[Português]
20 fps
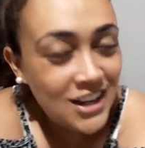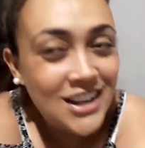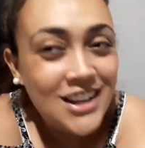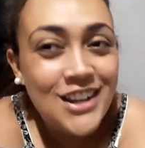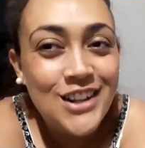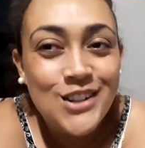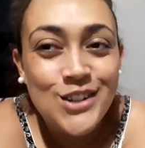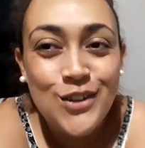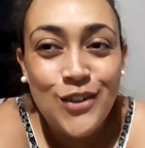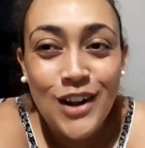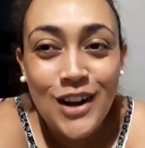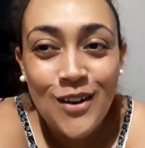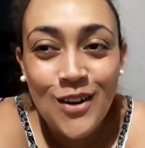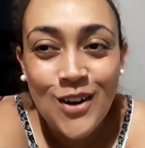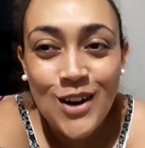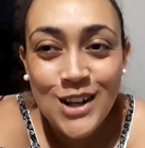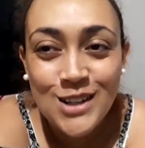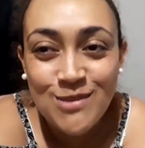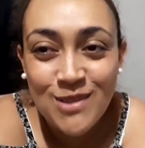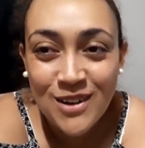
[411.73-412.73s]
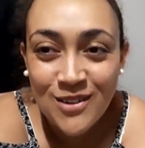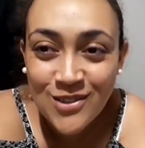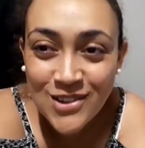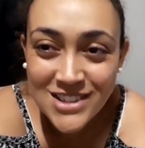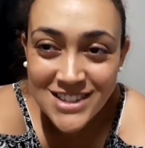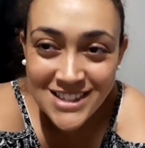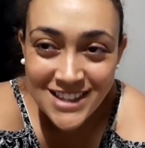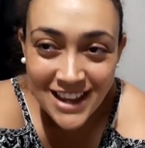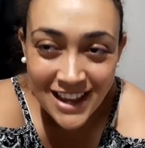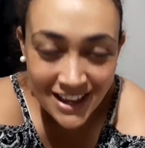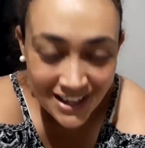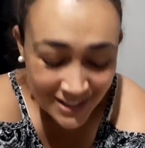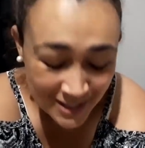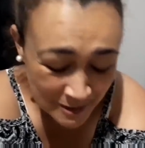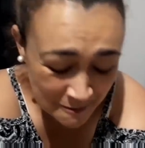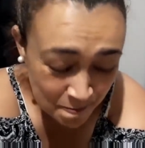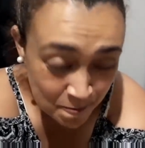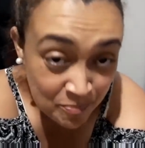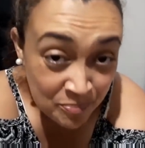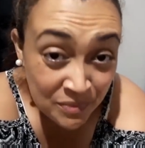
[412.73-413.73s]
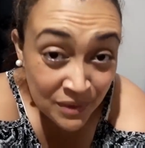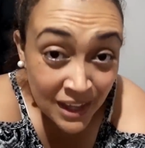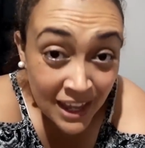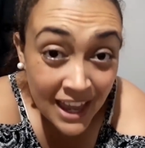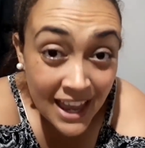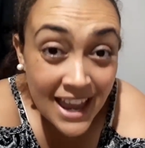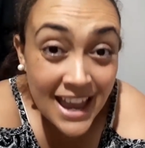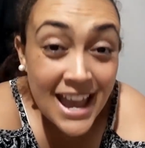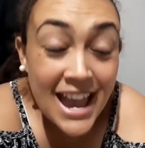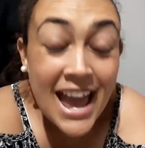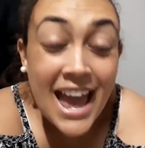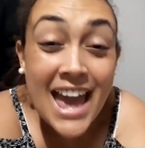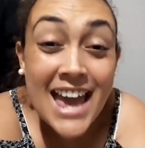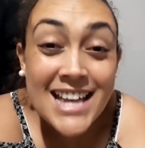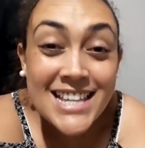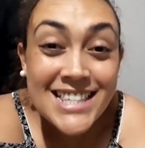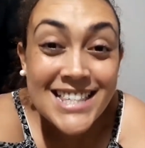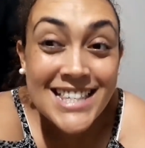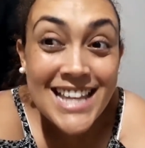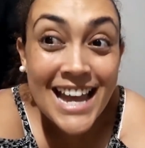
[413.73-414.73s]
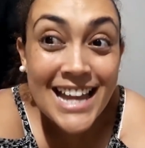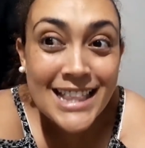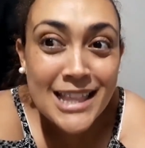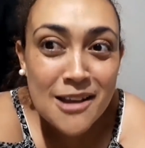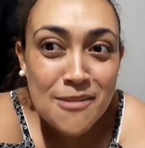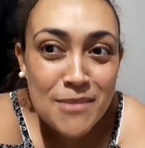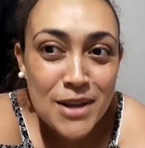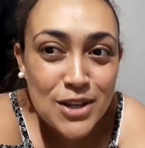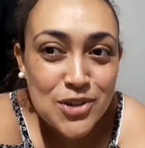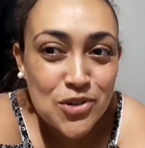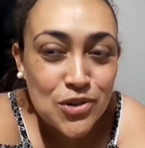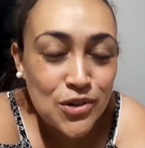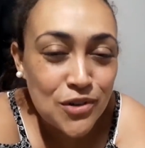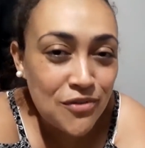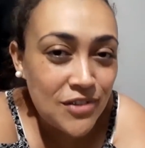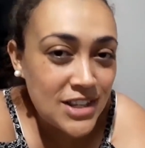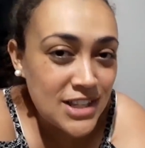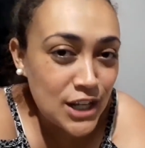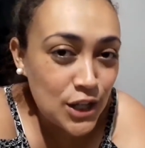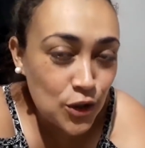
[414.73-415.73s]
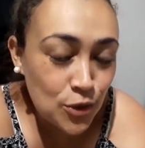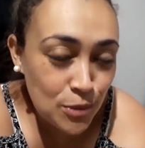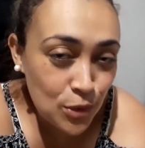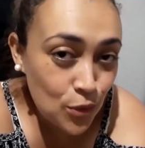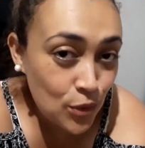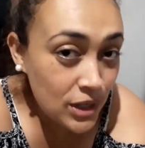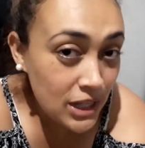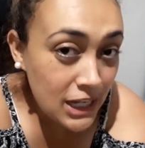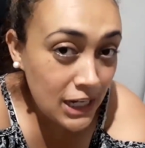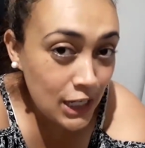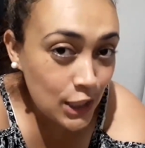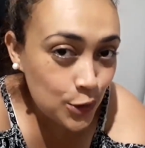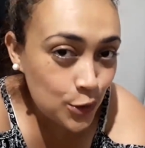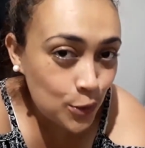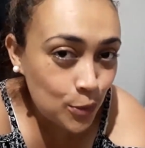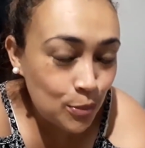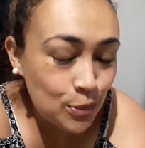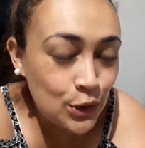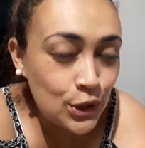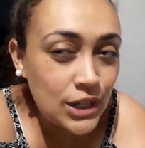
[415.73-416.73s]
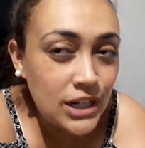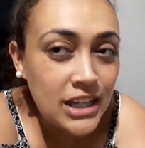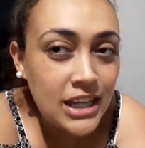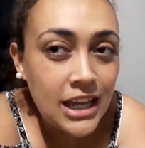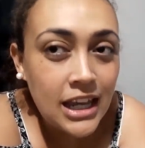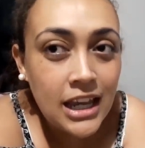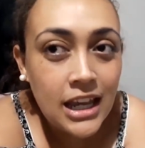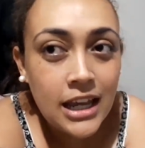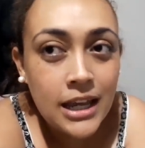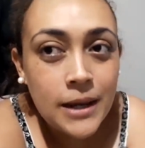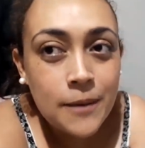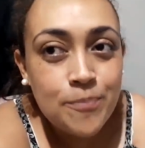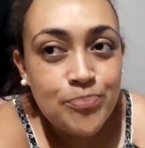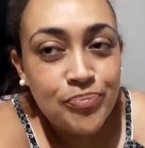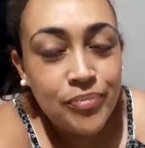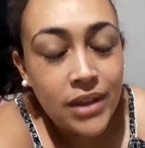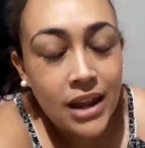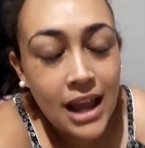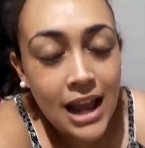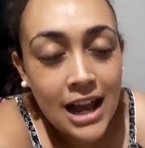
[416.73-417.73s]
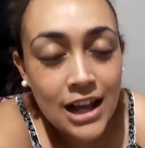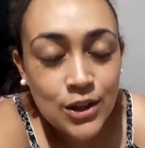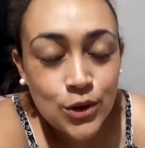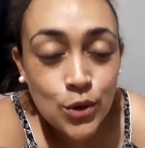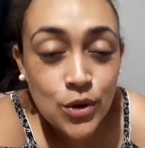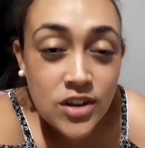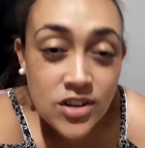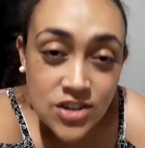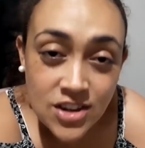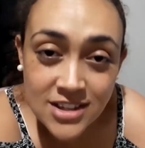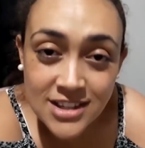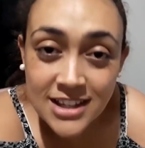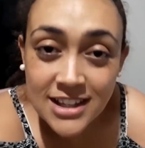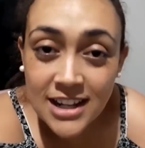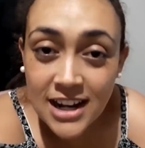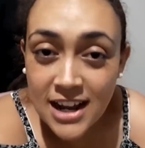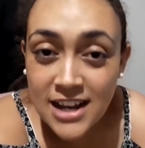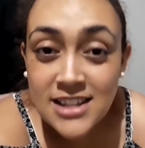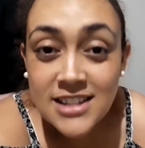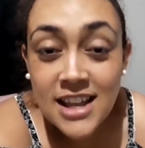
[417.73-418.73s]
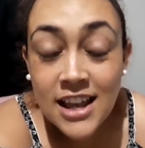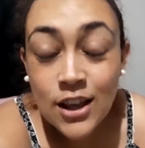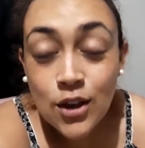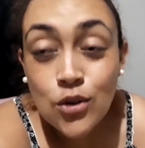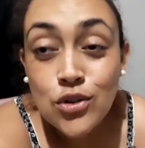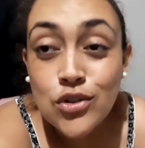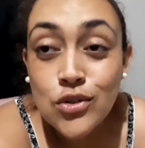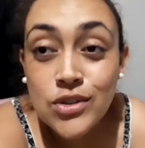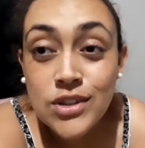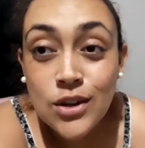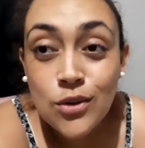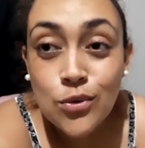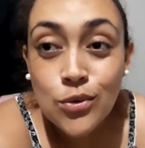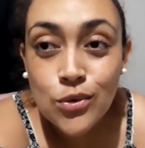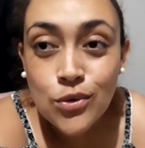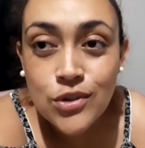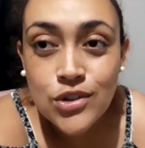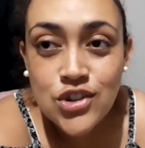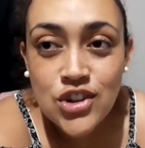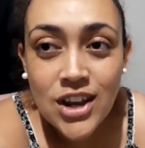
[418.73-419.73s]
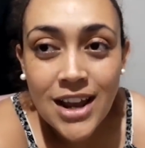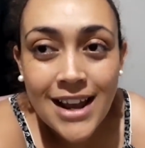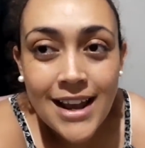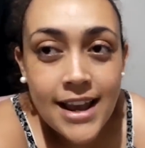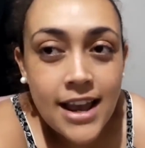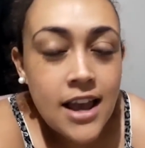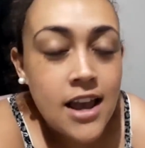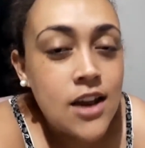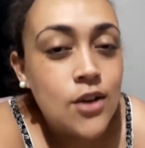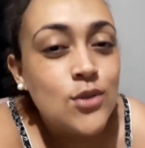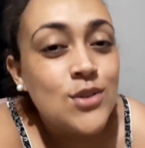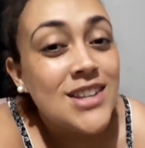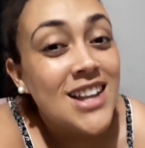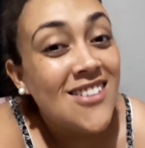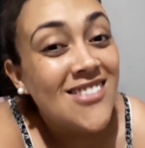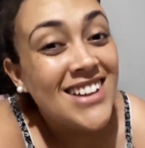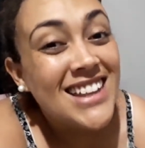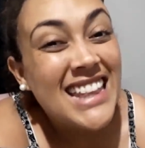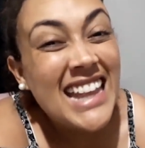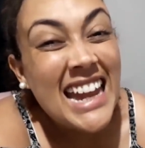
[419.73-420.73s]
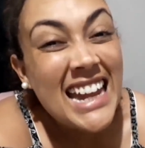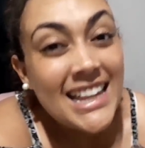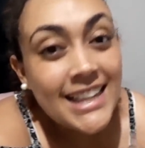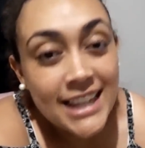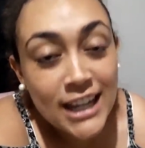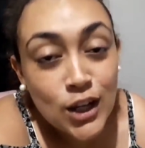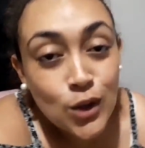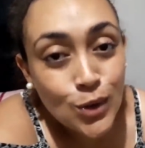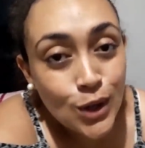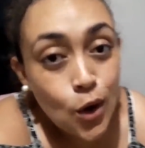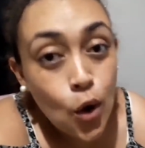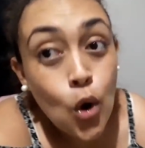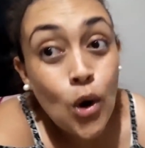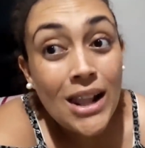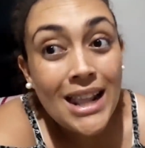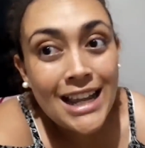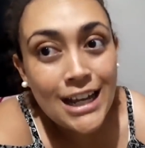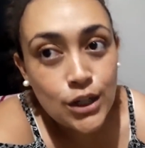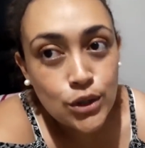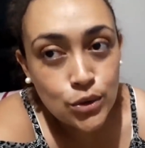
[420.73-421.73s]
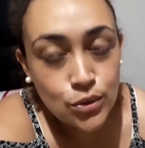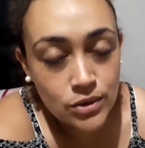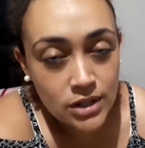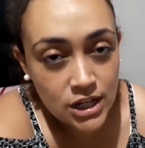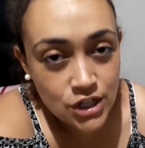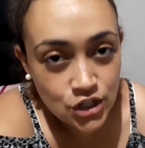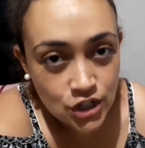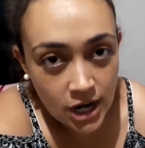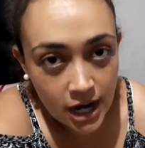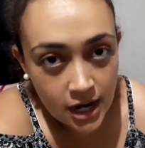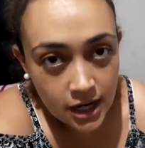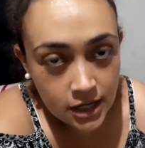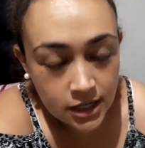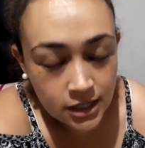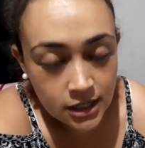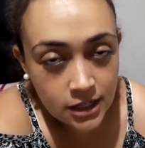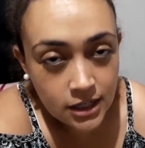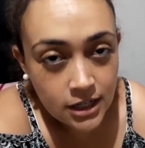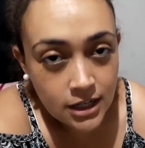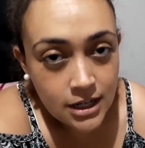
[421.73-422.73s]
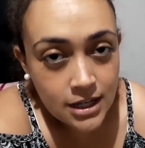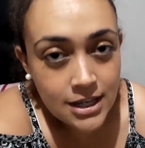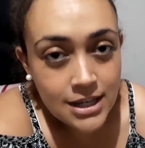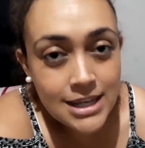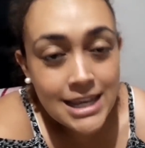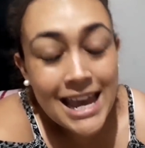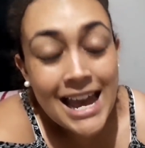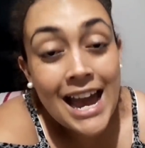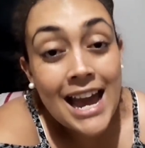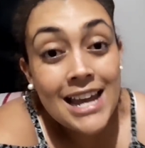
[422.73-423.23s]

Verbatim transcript: deixa eu falar uma coisa pra vocês. É exatamente o que eu tô fazendo, me cuidando, porque há dois dias atrás, né, que hoje é o segundo dia, eu estava deitando e rolando na jaca. E é